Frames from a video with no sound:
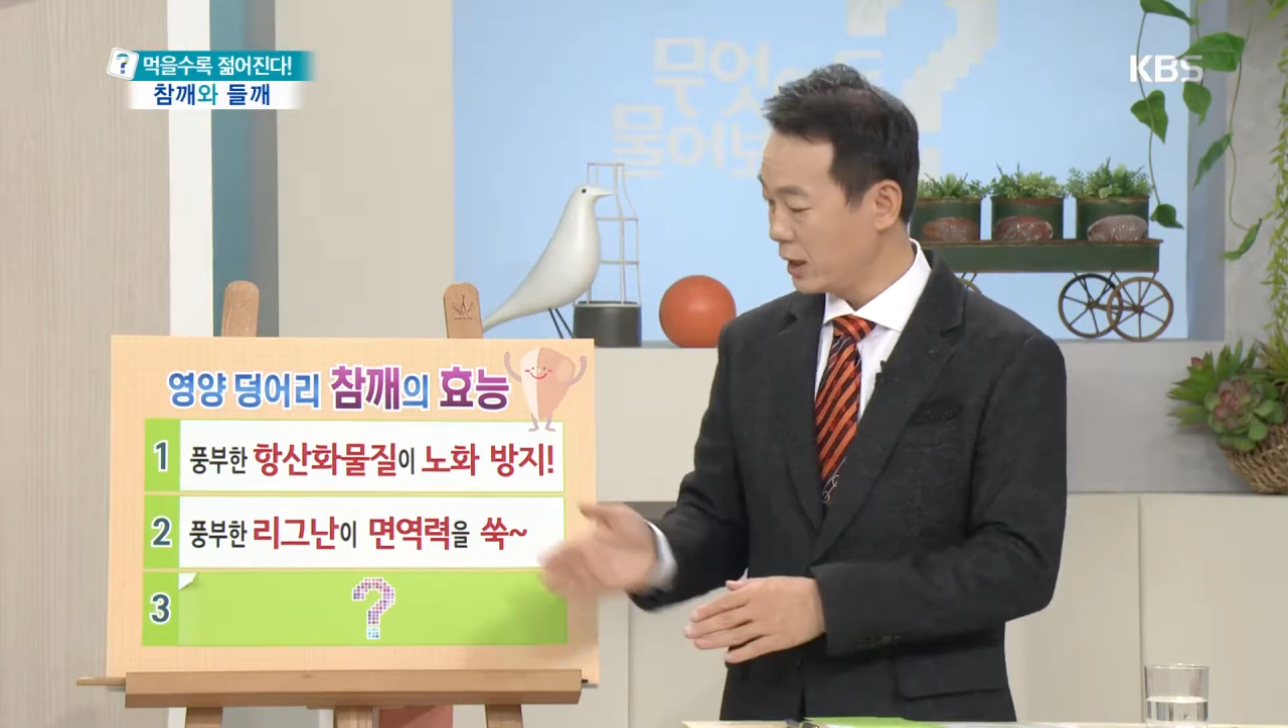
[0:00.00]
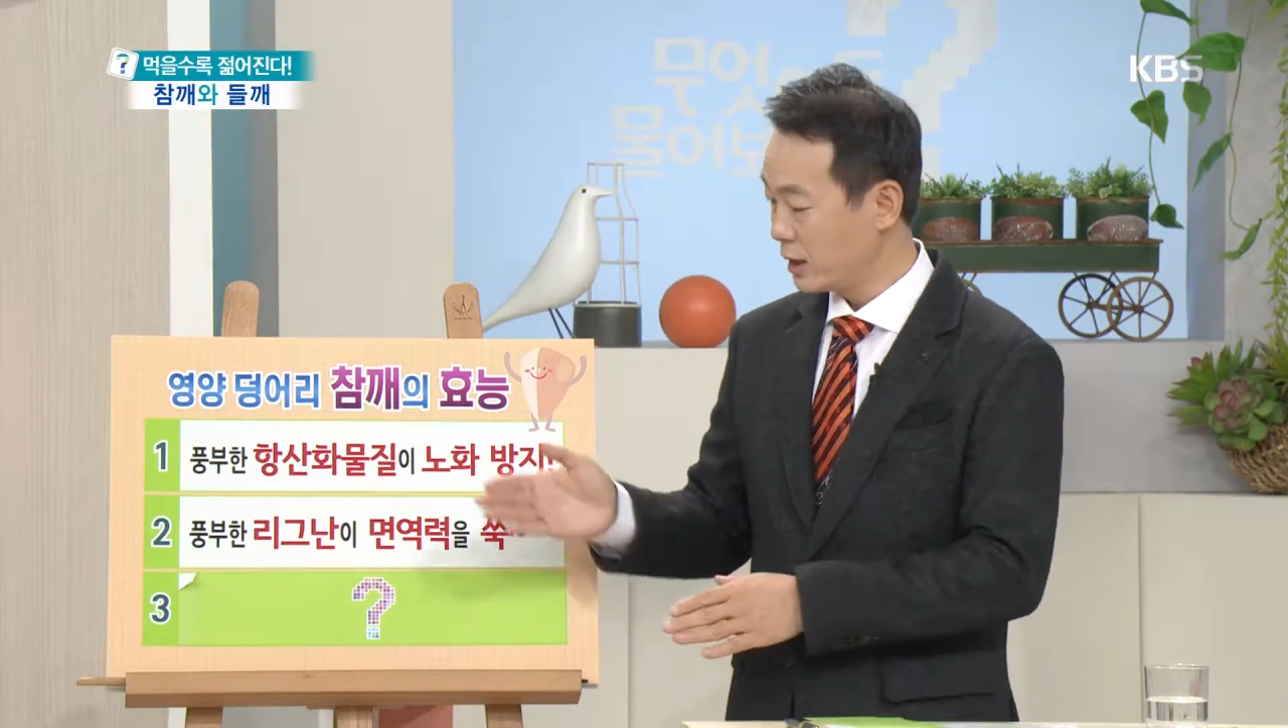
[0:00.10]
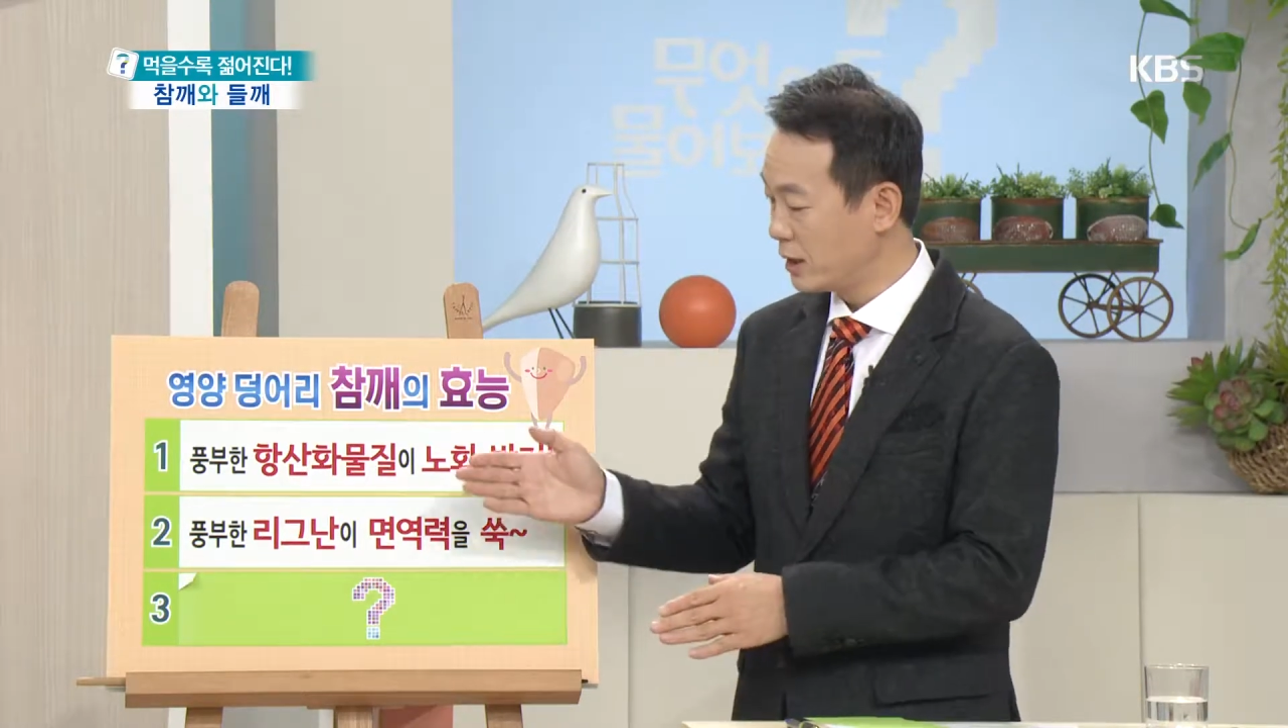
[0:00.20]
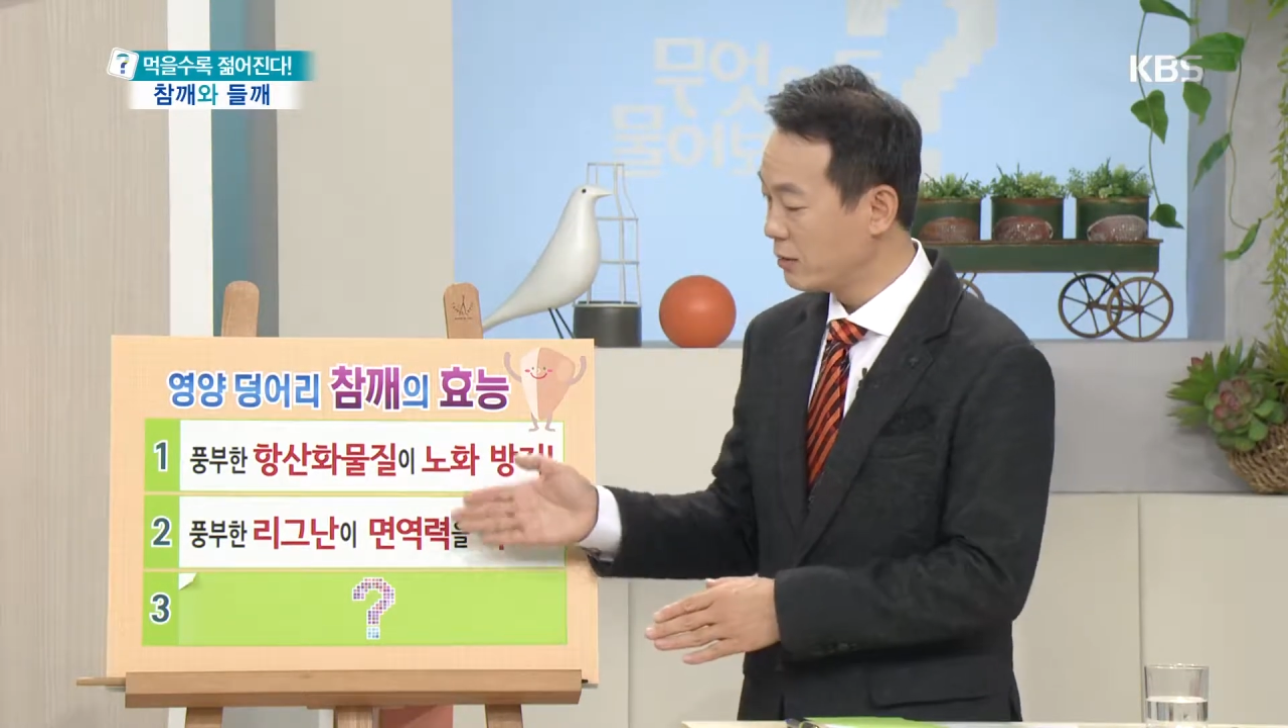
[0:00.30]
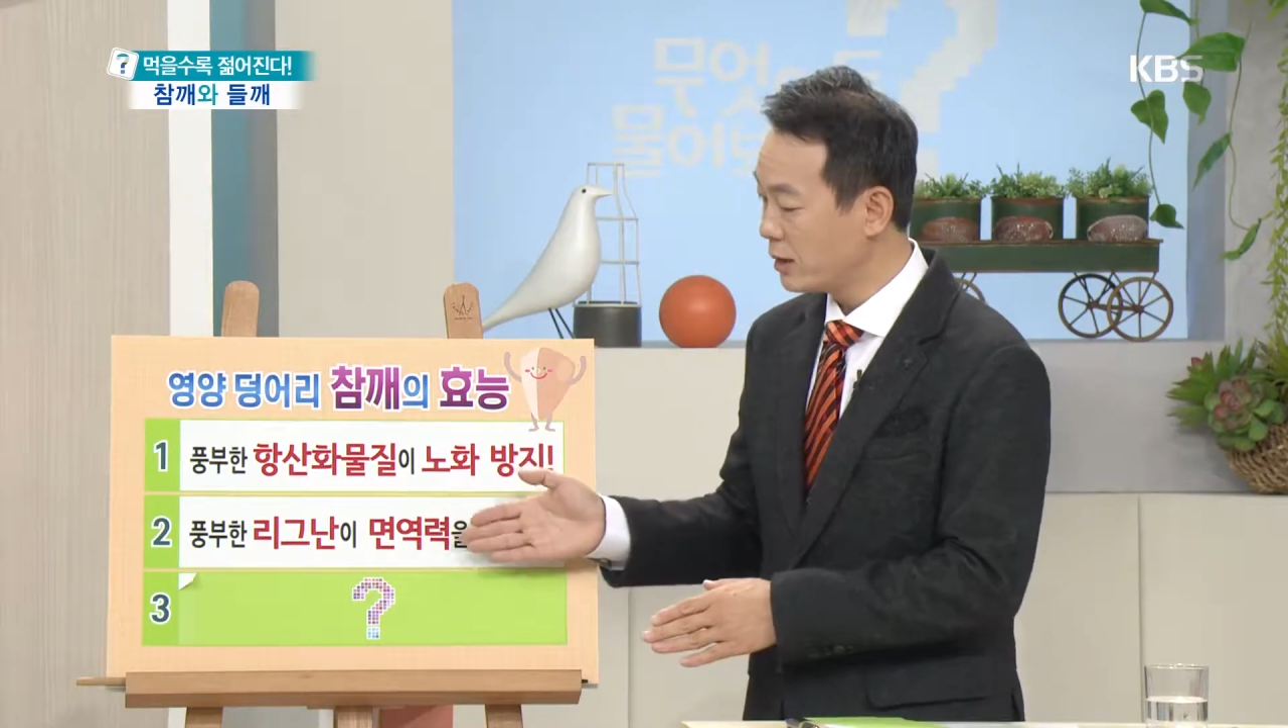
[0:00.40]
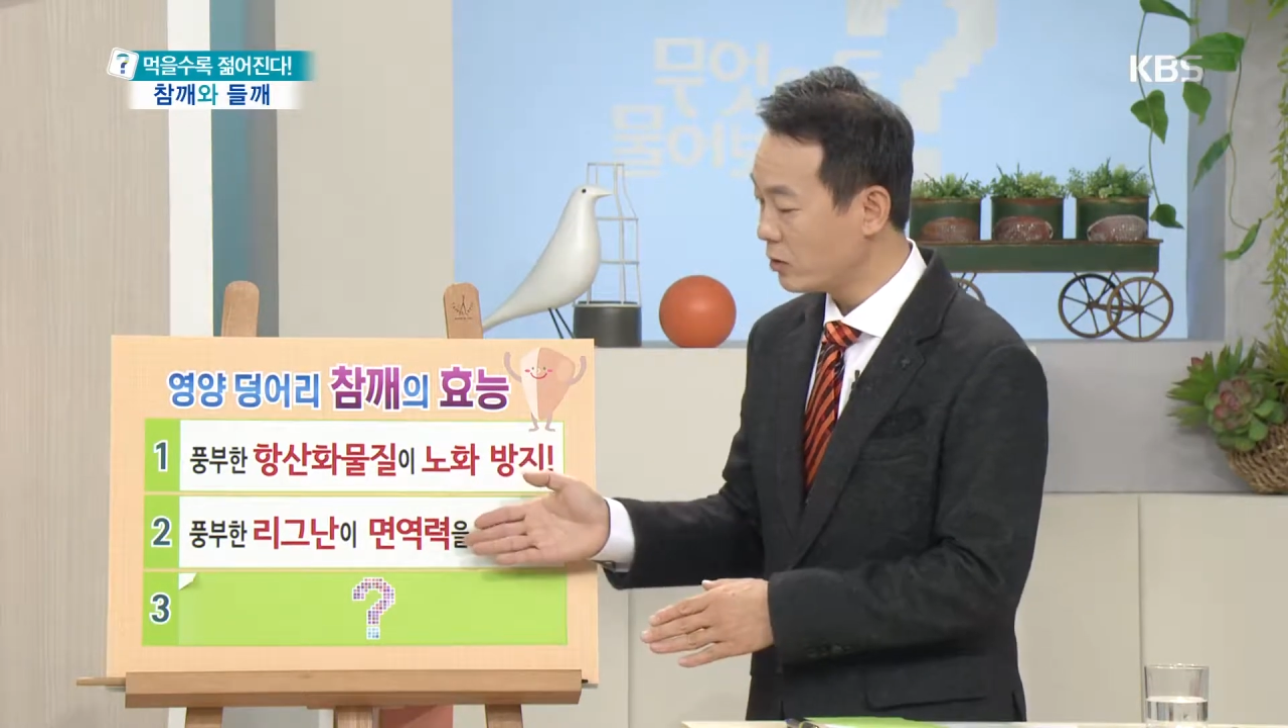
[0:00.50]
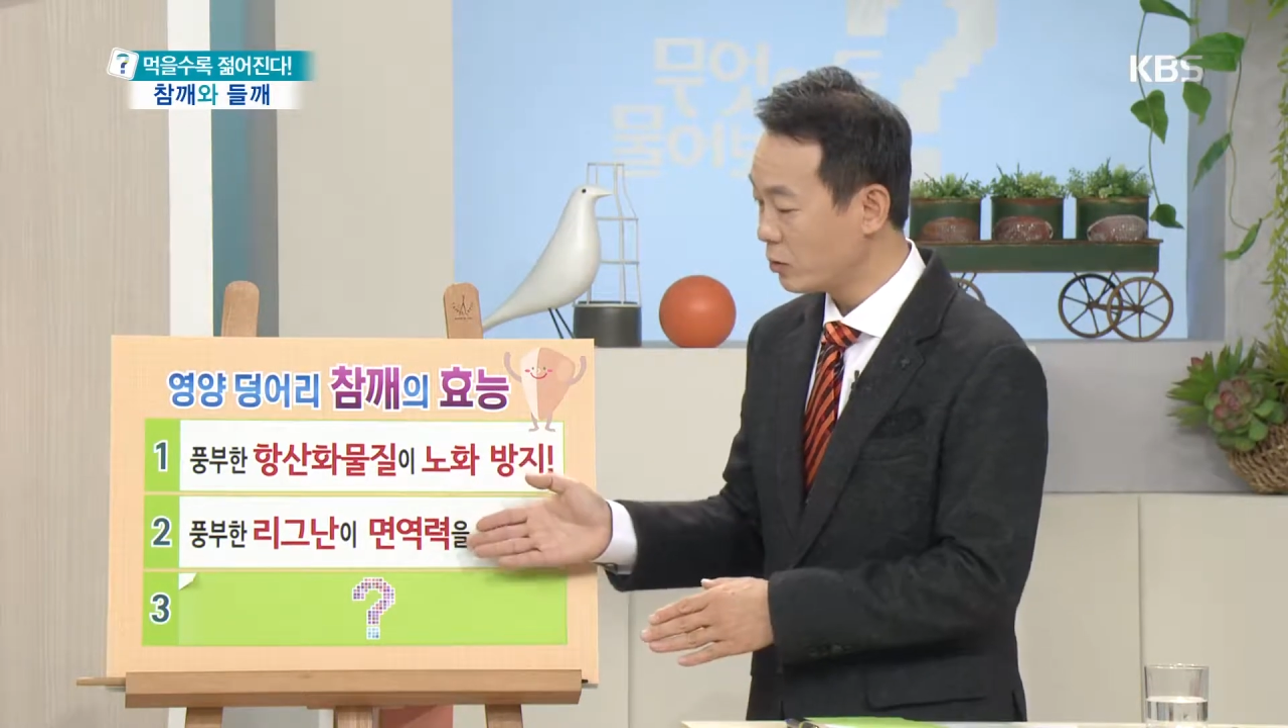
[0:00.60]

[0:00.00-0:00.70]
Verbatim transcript: 이 니그난